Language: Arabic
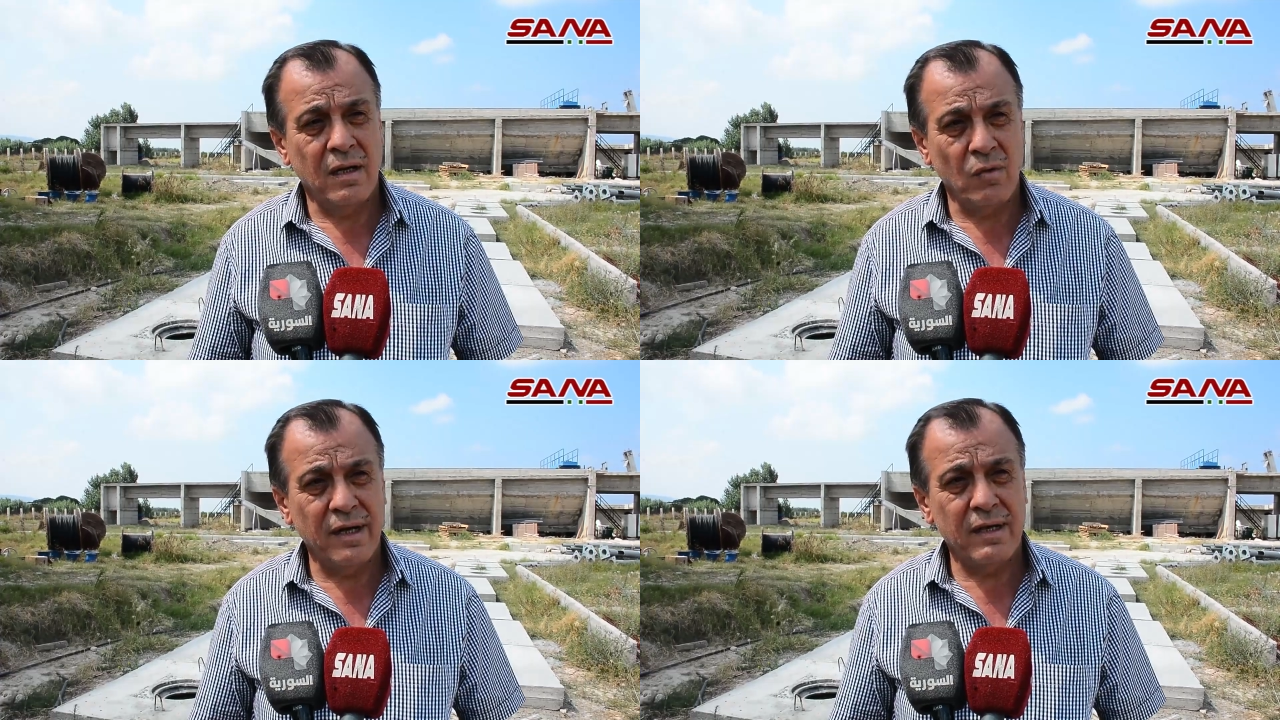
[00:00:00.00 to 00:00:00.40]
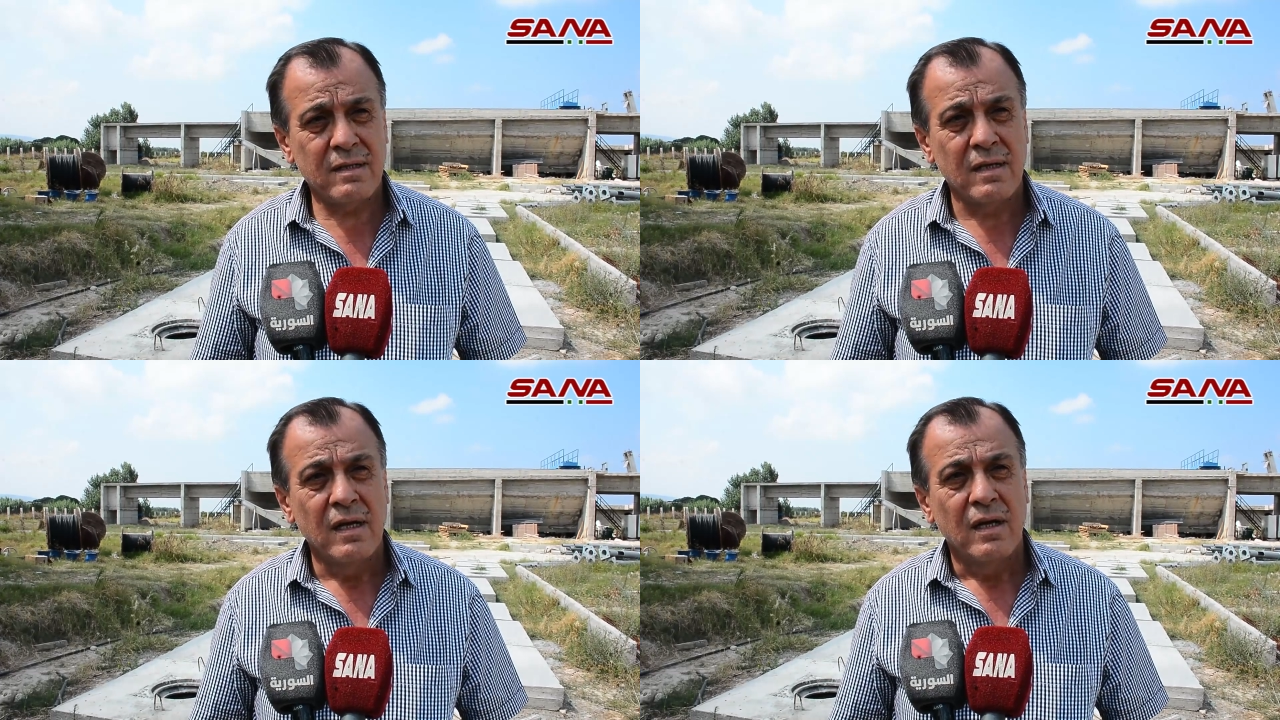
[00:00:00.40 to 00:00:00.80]

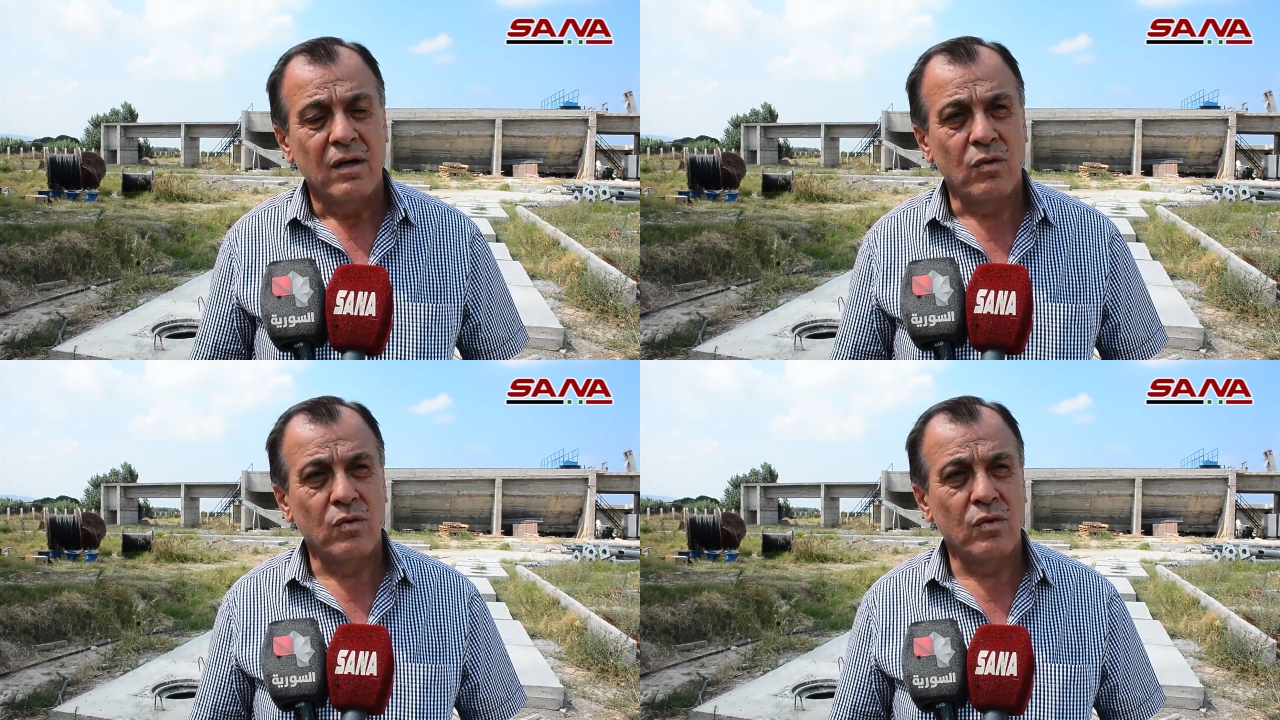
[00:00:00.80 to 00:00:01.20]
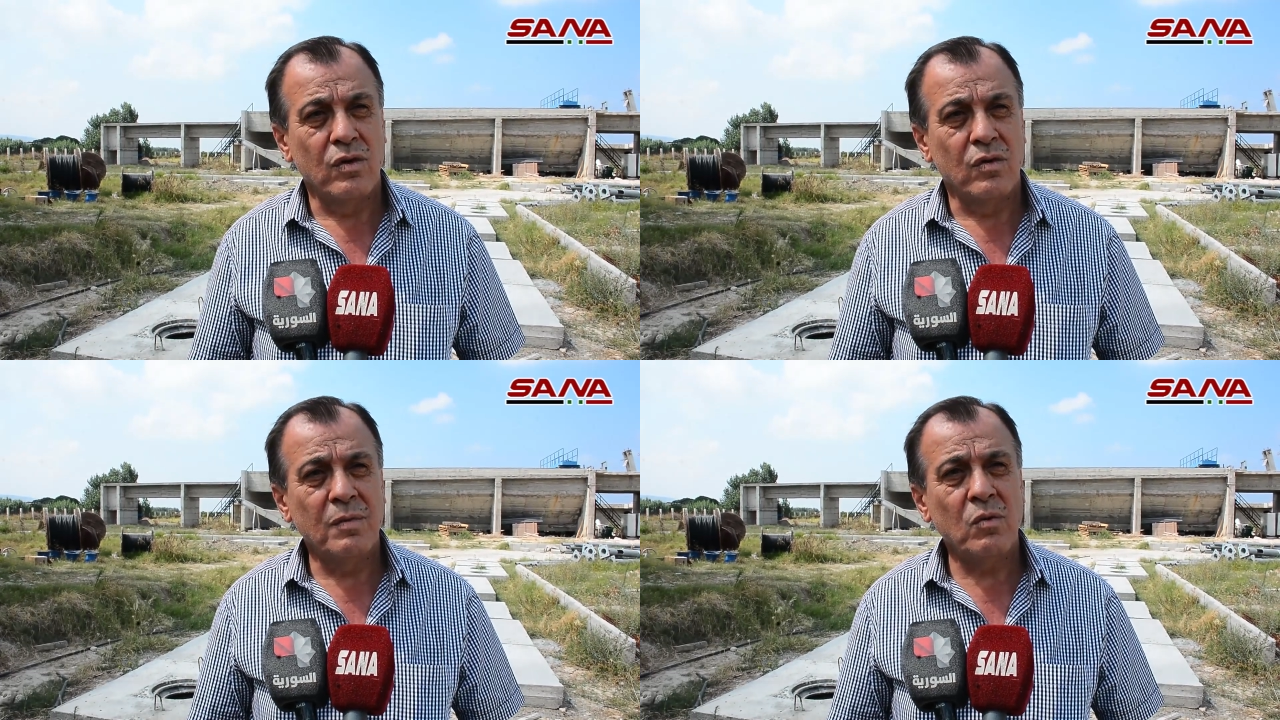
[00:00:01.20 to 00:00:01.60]
الحويز
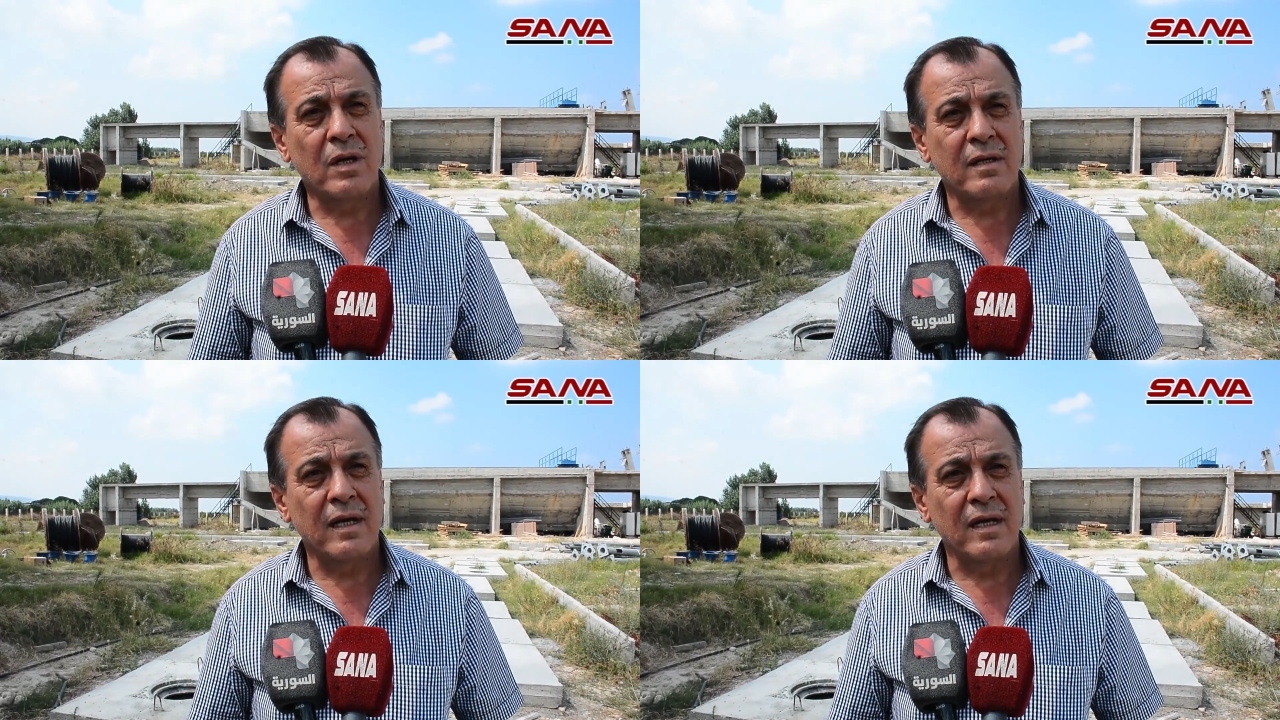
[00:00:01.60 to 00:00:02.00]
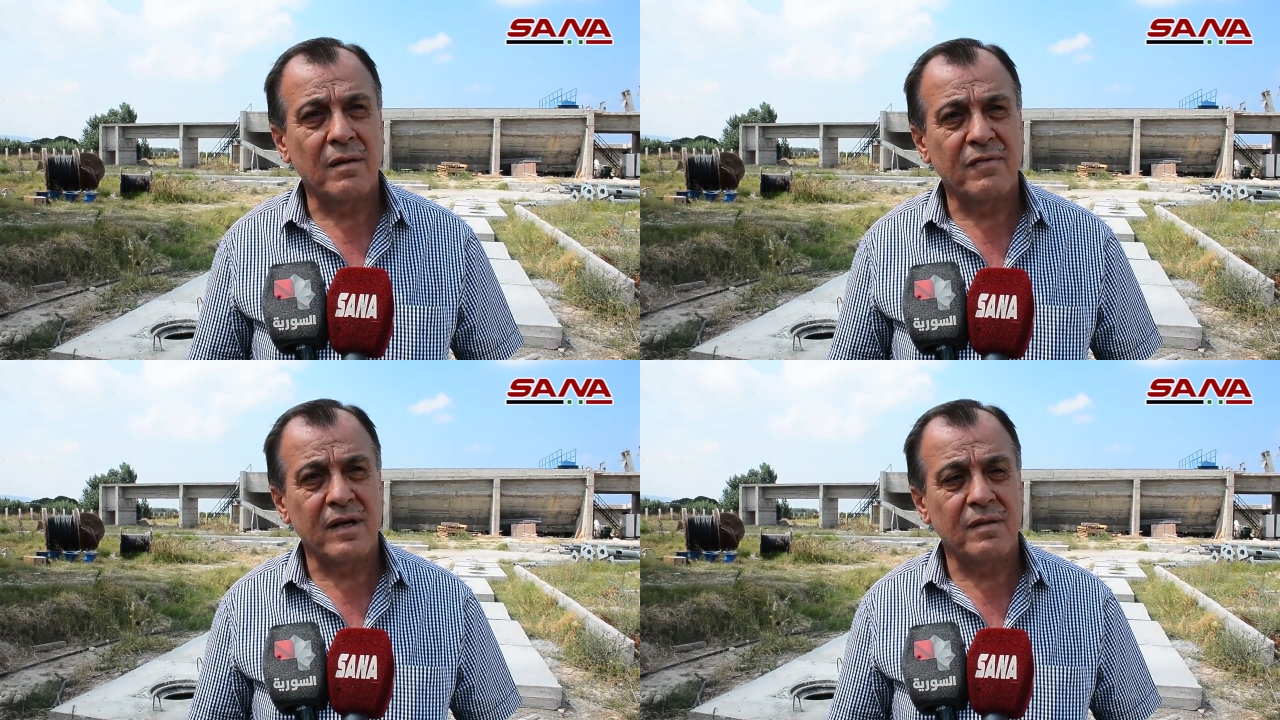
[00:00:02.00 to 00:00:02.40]
ومحور
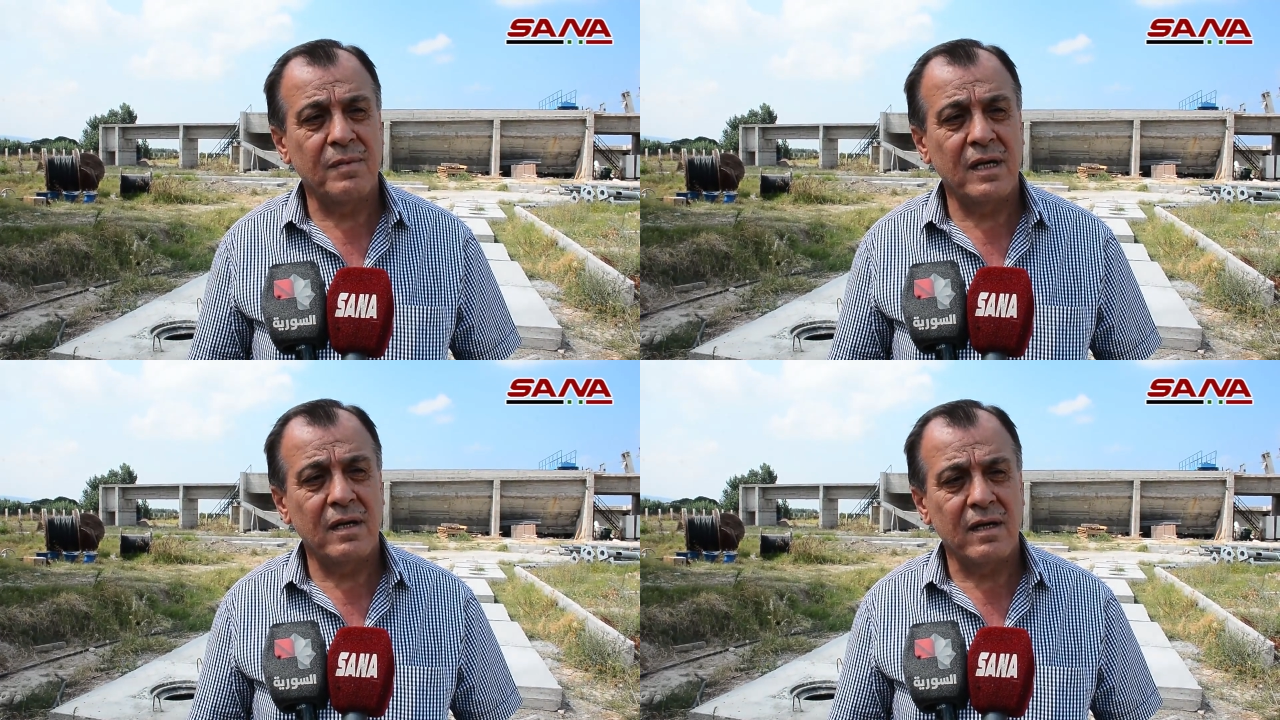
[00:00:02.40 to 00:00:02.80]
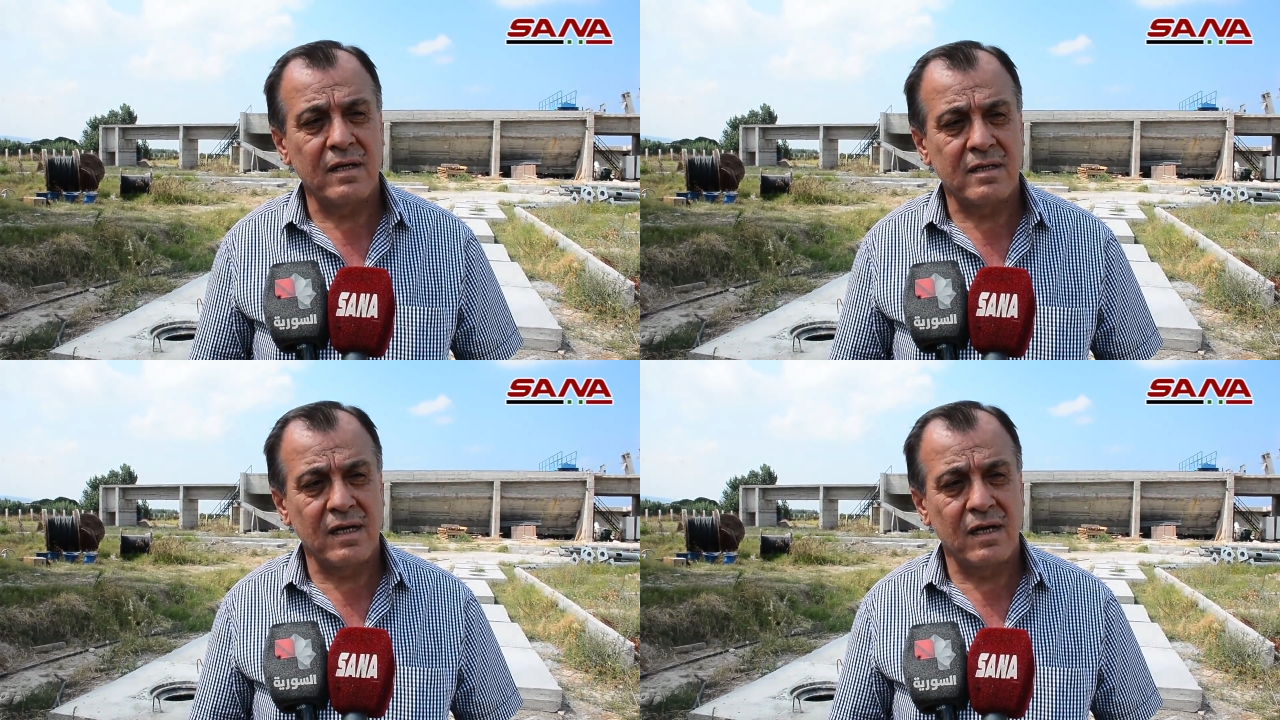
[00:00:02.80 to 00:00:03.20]
ثاني كفر دبيل
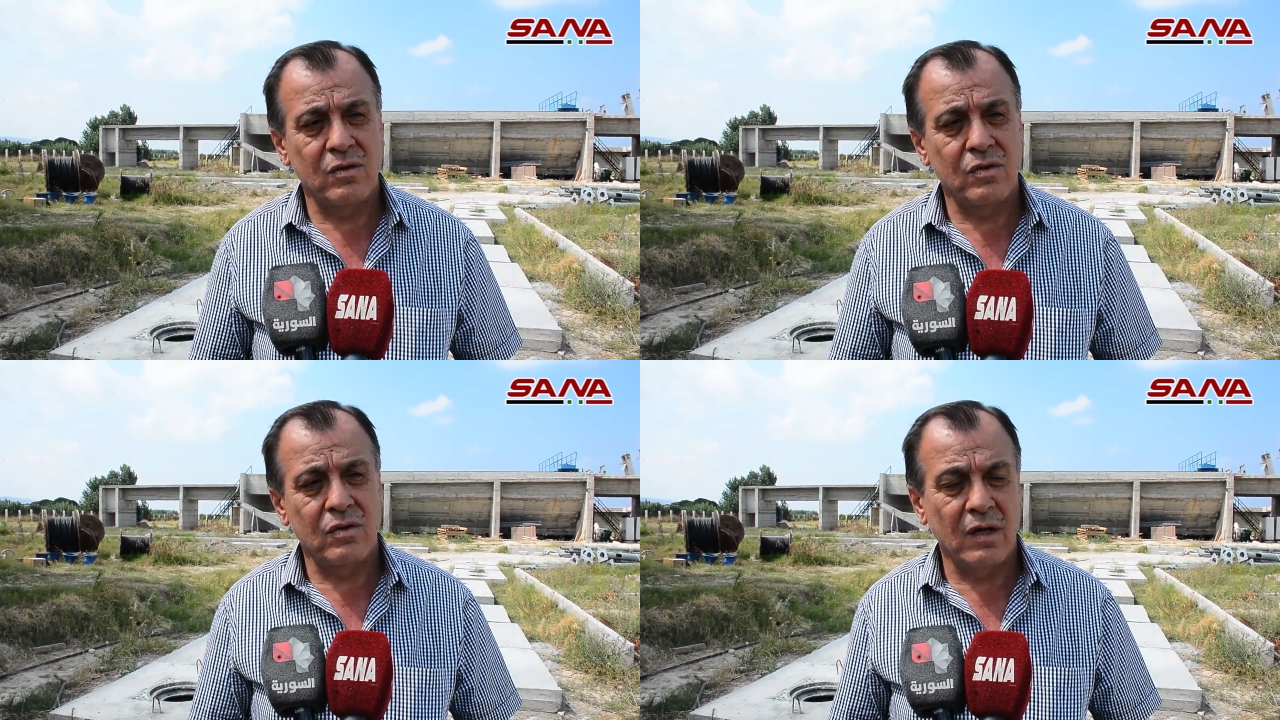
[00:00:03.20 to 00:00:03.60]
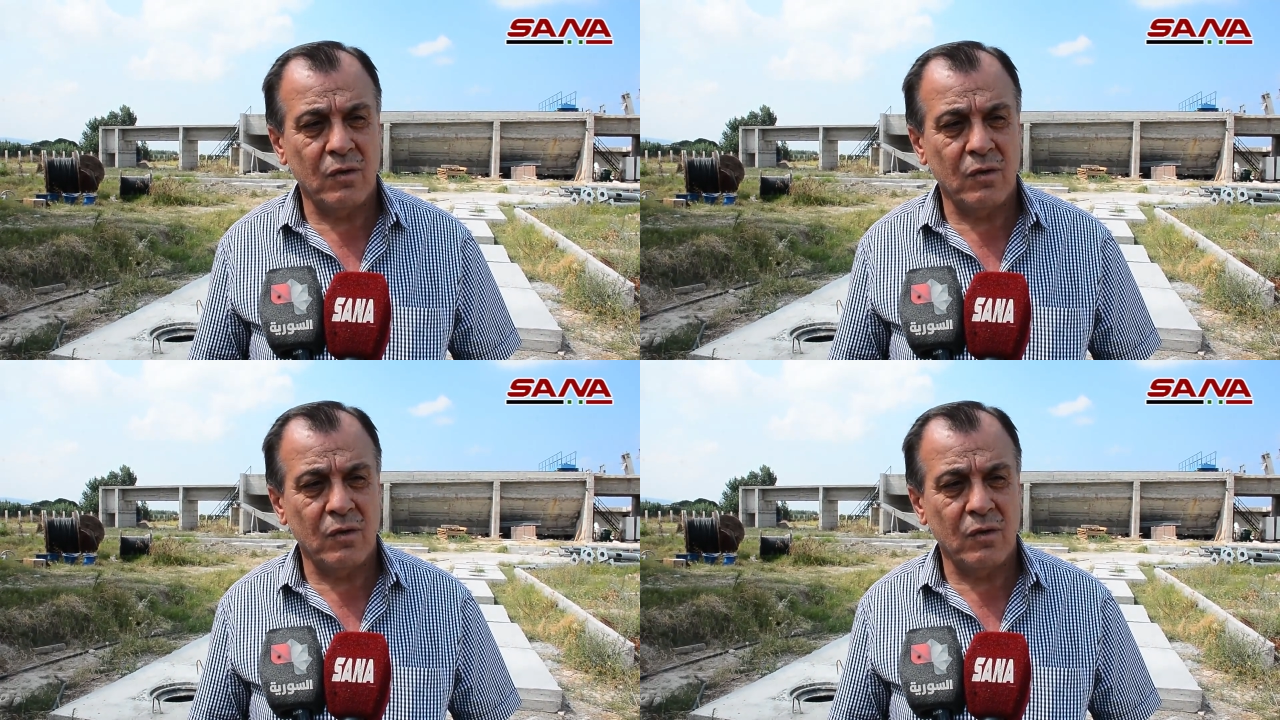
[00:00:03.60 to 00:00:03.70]
سيانو